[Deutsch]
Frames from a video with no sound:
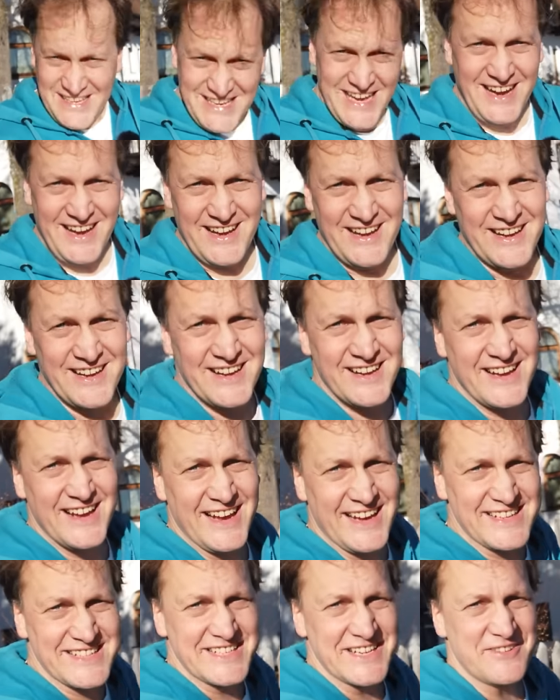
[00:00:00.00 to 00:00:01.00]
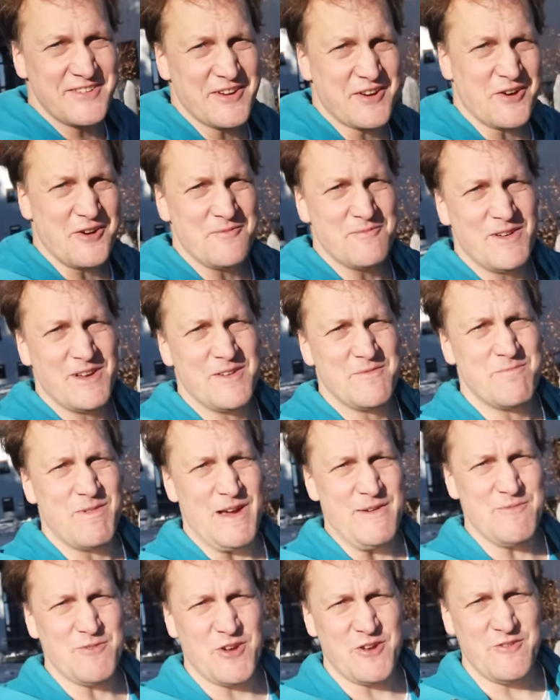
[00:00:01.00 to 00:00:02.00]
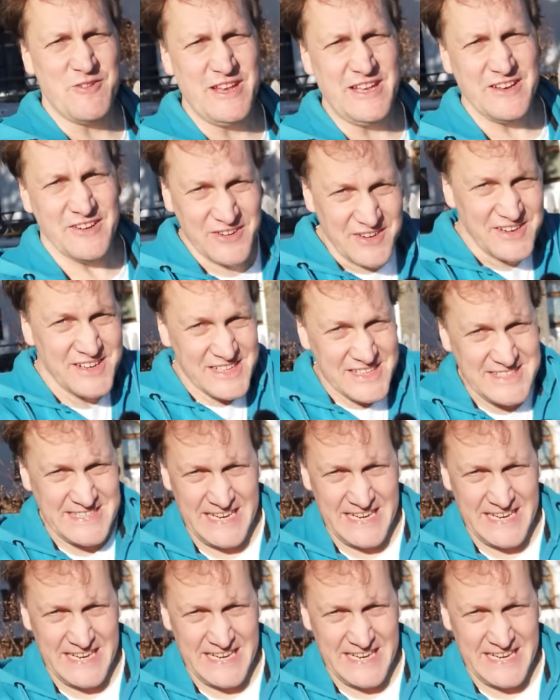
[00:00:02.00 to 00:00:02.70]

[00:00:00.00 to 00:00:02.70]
Ja, herzlich willkommen beim neuen Video.